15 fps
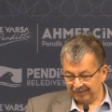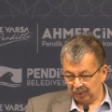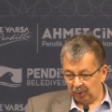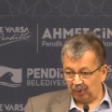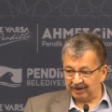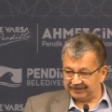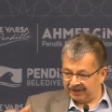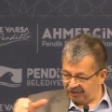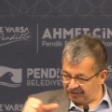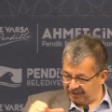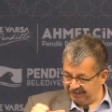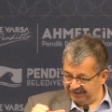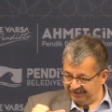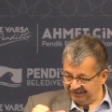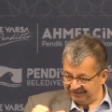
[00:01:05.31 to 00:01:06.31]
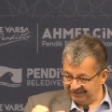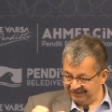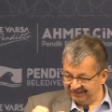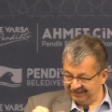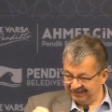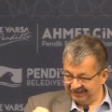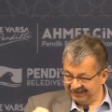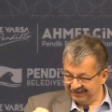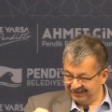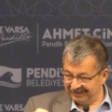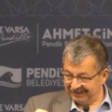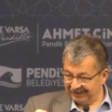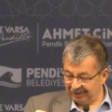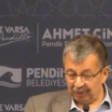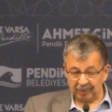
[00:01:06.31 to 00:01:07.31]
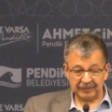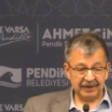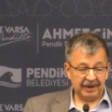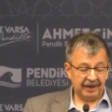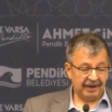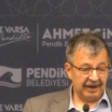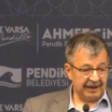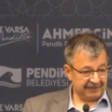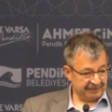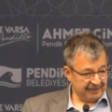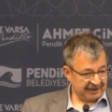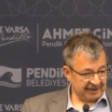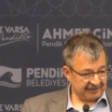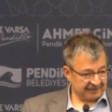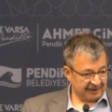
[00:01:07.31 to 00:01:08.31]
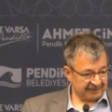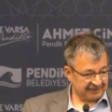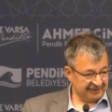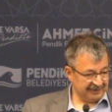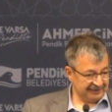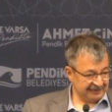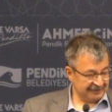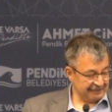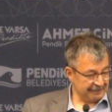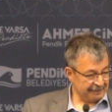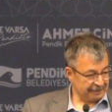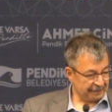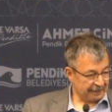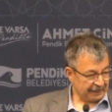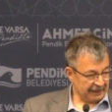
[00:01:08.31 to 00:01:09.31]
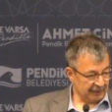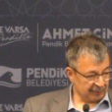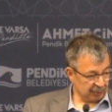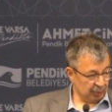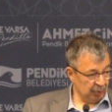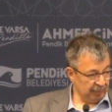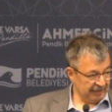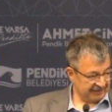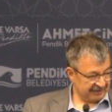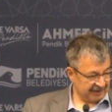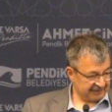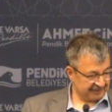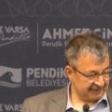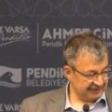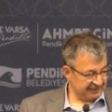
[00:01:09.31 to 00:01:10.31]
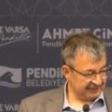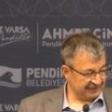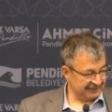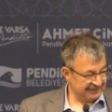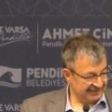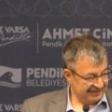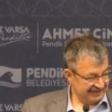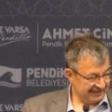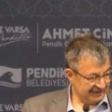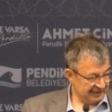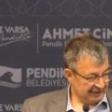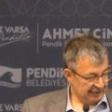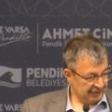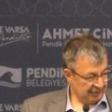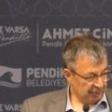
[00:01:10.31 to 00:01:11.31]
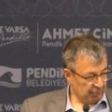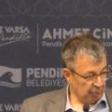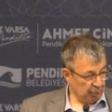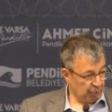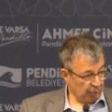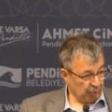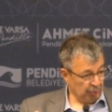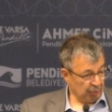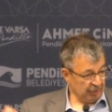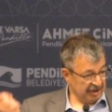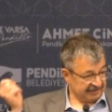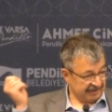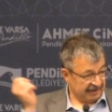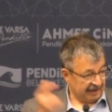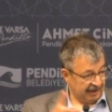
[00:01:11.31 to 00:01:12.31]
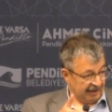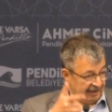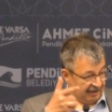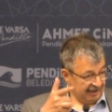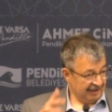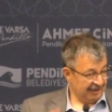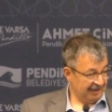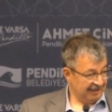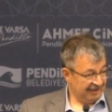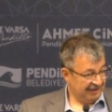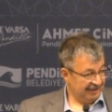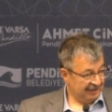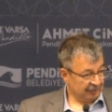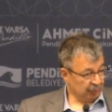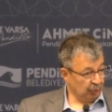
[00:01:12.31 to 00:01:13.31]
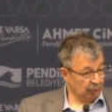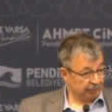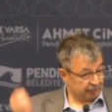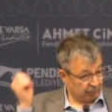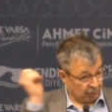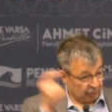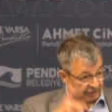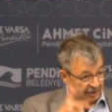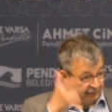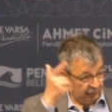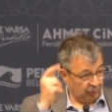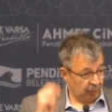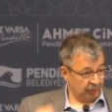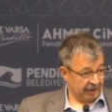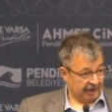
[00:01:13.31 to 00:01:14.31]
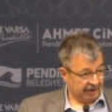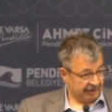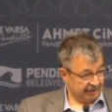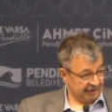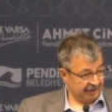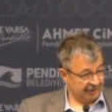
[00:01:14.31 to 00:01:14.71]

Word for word: O ateş gibidir. Orada ezmek esastır, zulüm esastır, gücü gücü yetene. Durup dururken vurur yani.